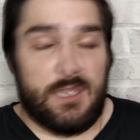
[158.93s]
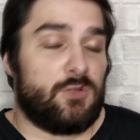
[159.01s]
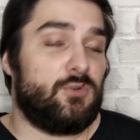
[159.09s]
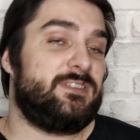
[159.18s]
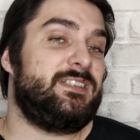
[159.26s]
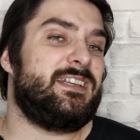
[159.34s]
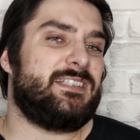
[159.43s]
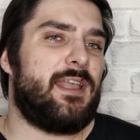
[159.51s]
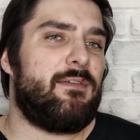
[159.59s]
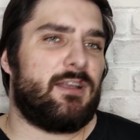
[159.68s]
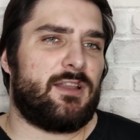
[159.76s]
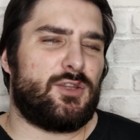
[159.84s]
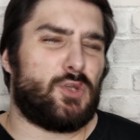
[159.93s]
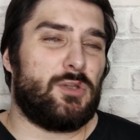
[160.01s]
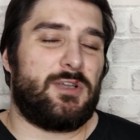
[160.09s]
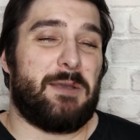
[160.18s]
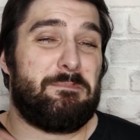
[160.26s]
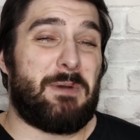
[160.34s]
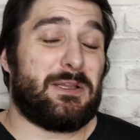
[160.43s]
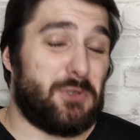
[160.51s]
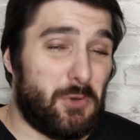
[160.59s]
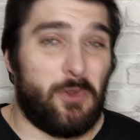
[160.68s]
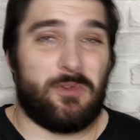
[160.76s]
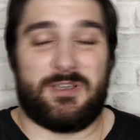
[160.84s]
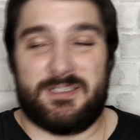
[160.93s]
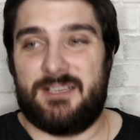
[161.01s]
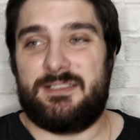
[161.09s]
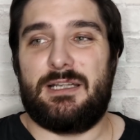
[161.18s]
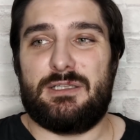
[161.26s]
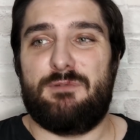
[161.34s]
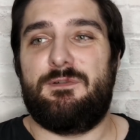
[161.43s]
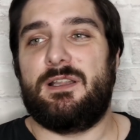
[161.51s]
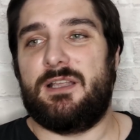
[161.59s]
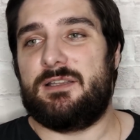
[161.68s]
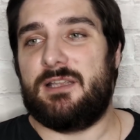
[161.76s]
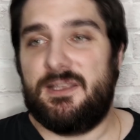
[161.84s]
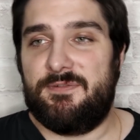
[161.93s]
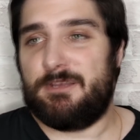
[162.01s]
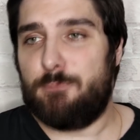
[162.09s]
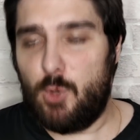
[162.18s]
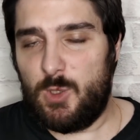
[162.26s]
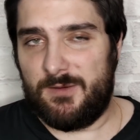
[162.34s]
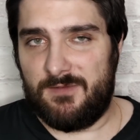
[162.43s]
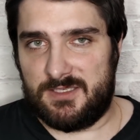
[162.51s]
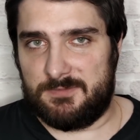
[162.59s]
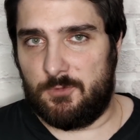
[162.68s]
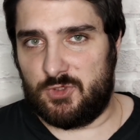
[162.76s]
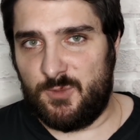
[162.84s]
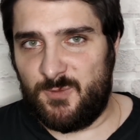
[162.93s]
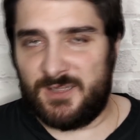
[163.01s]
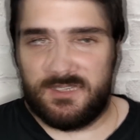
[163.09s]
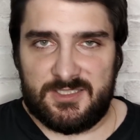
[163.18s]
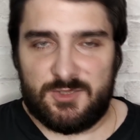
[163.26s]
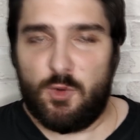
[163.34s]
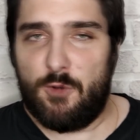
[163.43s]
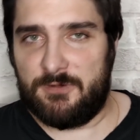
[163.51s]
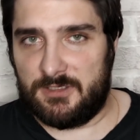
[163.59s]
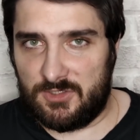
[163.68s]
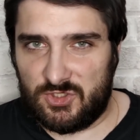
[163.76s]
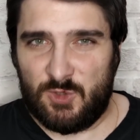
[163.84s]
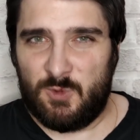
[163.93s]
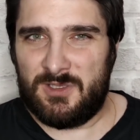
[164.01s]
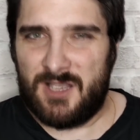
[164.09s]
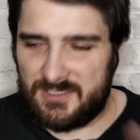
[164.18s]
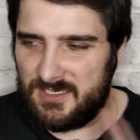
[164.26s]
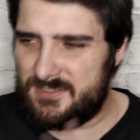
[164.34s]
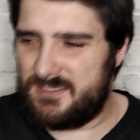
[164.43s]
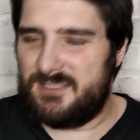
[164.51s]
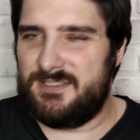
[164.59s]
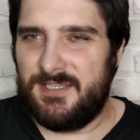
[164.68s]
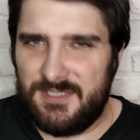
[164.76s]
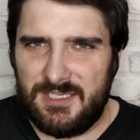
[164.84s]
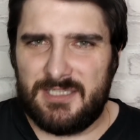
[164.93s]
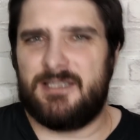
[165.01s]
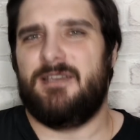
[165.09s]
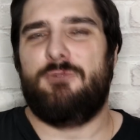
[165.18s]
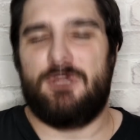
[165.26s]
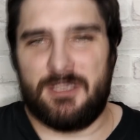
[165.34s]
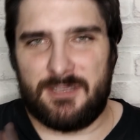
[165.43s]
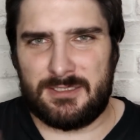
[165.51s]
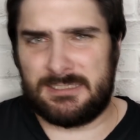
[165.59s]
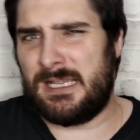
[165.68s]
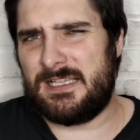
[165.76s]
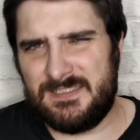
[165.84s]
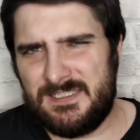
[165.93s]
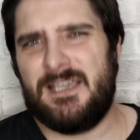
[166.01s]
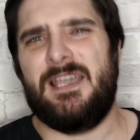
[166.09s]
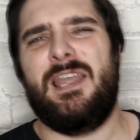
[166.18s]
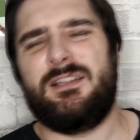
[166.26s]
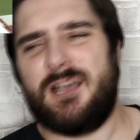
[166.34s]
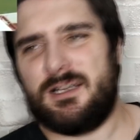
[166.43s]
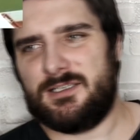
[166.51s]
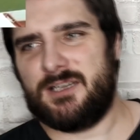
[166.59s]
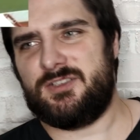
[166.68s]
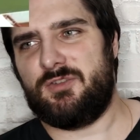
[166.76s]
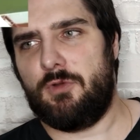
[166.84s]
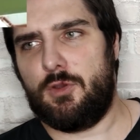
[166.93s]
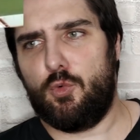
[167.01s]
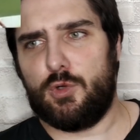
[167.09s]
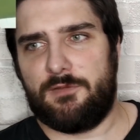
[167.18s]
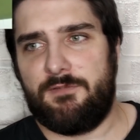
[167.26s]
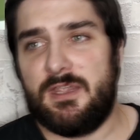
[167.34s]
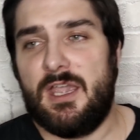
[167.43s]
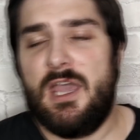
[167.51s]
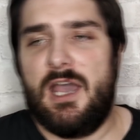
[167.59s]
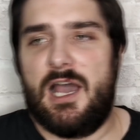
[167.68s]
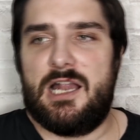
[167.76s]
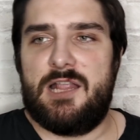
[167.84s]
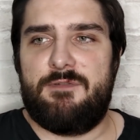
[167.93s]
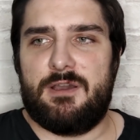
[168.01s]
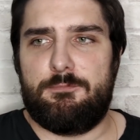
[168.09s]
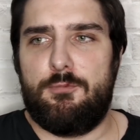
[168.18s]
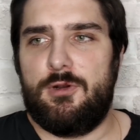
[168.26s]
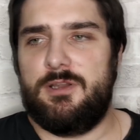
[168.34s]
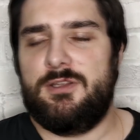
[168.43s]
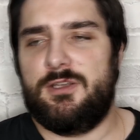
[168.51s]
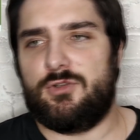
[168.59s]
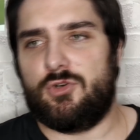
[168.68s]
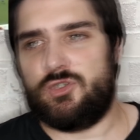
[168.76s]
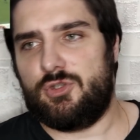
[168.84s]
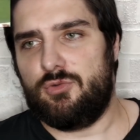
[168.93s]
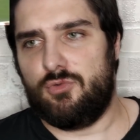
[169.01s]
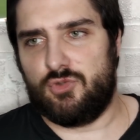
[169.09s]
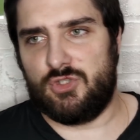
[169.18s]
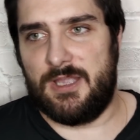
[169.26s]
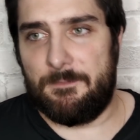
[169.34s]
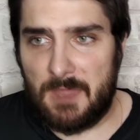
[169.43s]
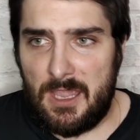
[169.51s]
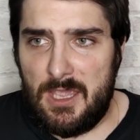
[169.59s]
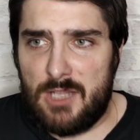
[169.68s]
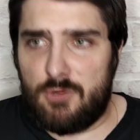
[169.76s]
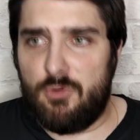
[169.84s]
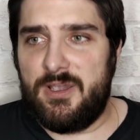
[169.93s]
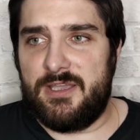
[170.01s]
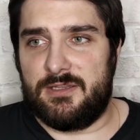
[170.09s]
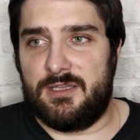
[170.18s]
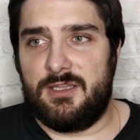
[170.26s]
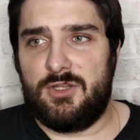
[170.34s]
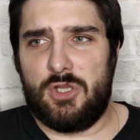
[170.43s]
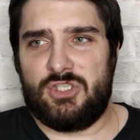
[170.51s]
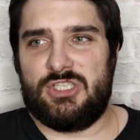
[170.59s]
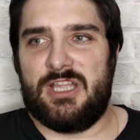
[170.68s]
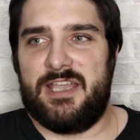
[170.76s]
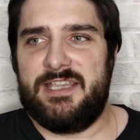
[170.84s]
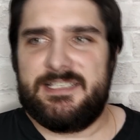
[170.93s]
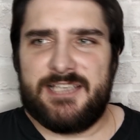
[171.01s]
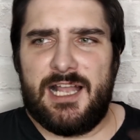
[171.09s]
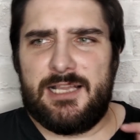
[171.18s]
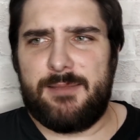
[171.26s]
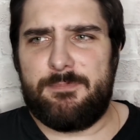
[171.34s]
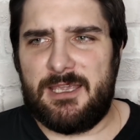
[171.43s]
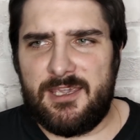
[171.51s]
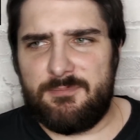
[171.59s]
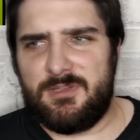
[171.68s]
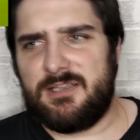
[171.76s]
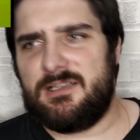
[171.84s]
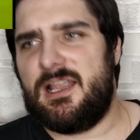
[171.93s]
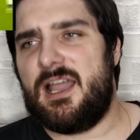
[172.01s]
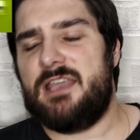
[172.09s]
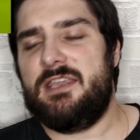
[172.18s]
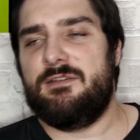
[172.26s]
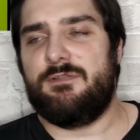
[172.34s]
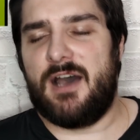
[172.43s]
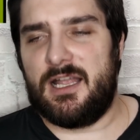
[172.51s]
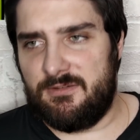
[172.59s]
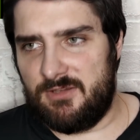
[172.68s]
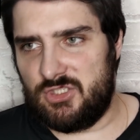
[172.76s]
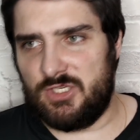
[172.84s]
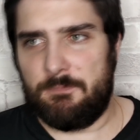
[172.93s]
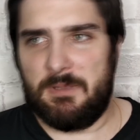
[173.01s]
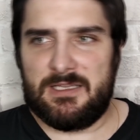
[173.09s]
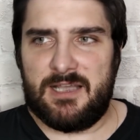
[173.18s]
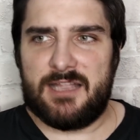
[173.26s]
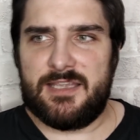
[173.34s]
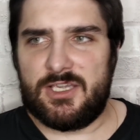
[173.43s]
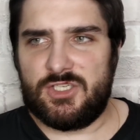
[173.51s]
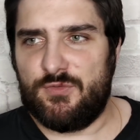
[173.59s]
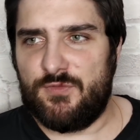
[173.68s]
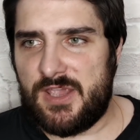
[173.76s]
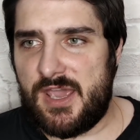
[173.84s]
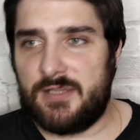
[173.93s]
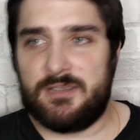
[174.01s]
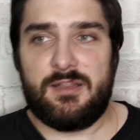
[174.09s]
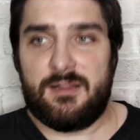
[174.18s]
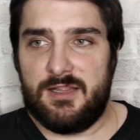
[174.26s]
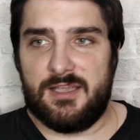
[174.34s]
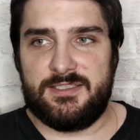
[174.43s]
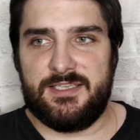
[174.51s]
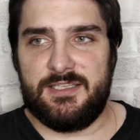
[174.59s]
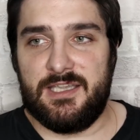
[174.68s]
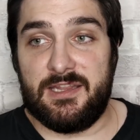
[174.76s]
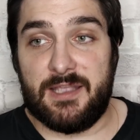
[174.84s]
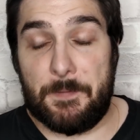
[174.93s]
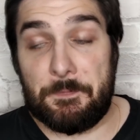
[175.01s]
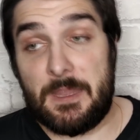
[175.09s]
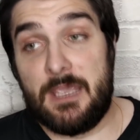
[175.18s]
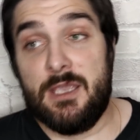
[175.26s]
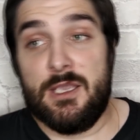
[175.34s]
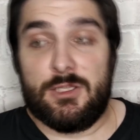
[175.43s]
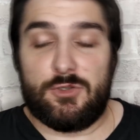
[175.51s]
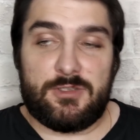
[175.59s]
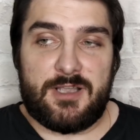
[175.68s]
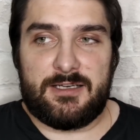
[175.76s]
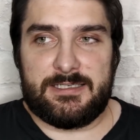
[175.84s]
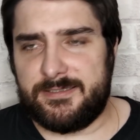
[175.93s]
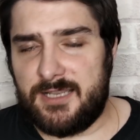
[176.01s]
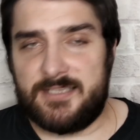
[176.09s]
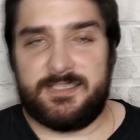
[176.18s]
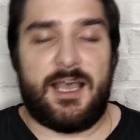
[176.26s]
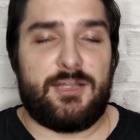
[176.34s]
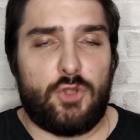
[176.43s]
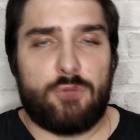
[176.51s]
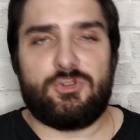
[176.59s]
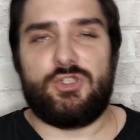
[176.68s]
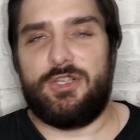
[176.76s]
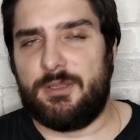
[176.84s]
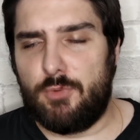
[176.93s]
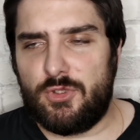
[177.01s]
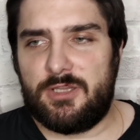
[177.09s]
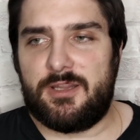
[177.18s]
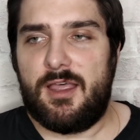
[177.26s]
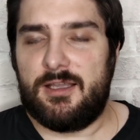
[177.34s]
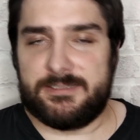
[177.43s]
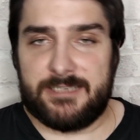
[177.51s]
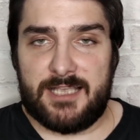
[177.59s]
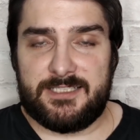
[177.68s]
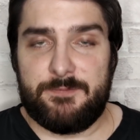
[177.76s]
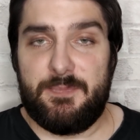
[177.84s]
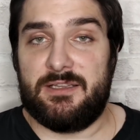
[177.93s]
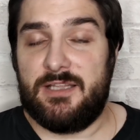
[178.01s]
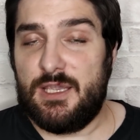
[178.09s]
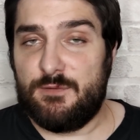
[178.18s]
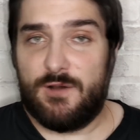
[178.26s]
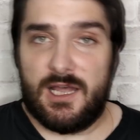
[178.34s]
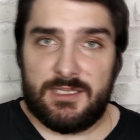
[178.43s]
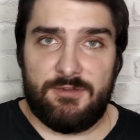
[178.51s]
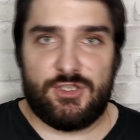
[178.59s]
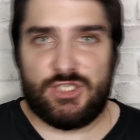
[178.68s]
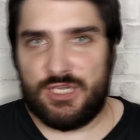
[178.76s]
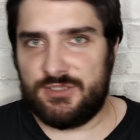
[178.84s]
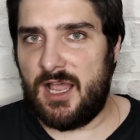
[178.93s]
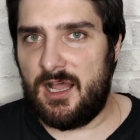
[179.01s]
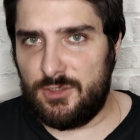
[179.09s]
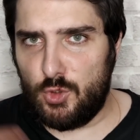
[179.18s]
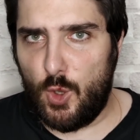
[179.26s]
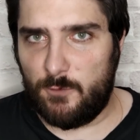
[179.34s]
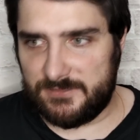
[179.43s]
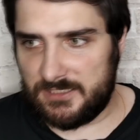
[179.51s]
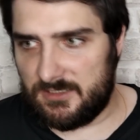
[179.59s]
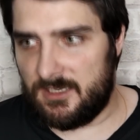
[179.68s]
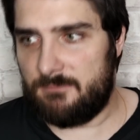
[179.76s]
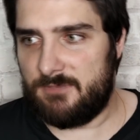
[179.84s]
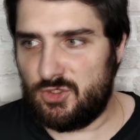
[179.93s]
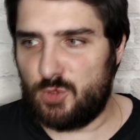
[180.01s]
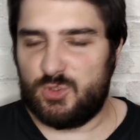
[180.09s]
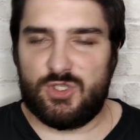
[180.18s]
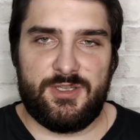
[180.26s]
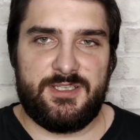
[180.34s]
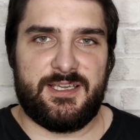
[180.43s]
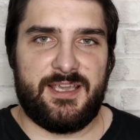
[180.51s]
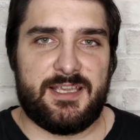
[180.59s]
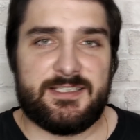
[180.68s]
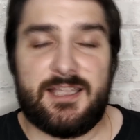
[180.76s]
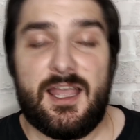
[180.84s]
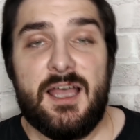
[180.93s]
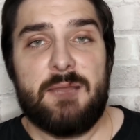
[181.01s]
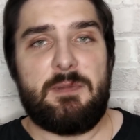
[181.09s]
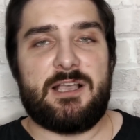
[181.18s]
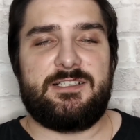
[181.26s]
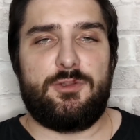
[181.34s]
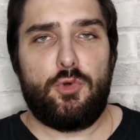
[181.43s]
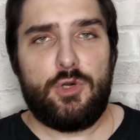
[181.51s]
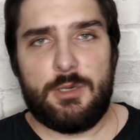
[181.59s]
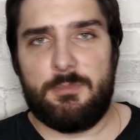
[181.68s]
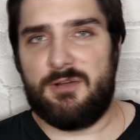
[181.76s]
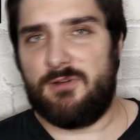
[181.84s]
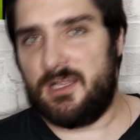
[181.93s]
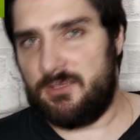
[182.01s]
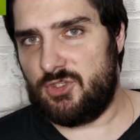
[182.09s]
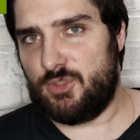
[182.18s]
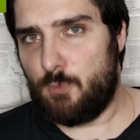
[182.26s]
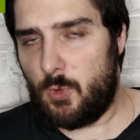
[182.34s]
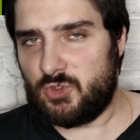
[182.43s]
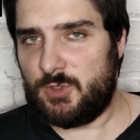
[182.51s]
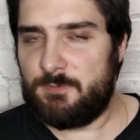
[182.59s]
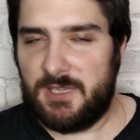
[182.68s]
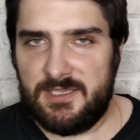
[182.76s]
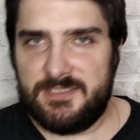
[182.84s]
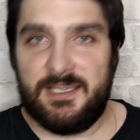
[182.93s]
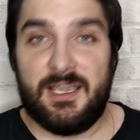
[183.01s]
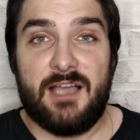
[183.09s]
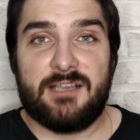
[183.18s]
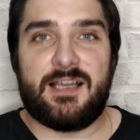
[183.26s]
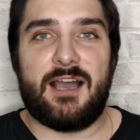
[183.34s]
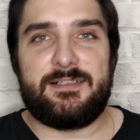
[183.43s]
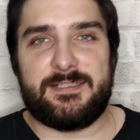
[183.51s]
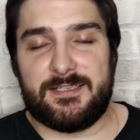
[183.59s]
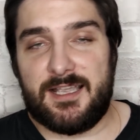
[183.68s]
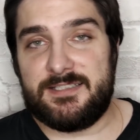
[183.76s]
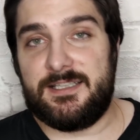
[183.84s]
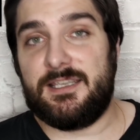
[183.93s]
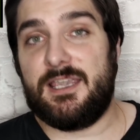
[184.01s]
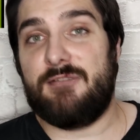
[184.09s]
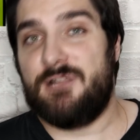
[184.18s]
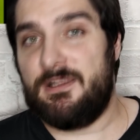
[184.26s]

Ну, здесь, наверное, тонкая подколка со стороны фаната Ливерпуля, возможно, в воды Словена, что вот как раз «Зенит», вот это Россия, это как раз твой уровень, а Ливерпуль не то, что нужно. Куин. Точно, идеальный преемник для Ивановича, подходящий вариант для «Зенита» но ну, а как раз о том, что это будет размен Ивановича на Ловрена. Причем, что интересно, по слухам Иванович может перейти как раз-таки в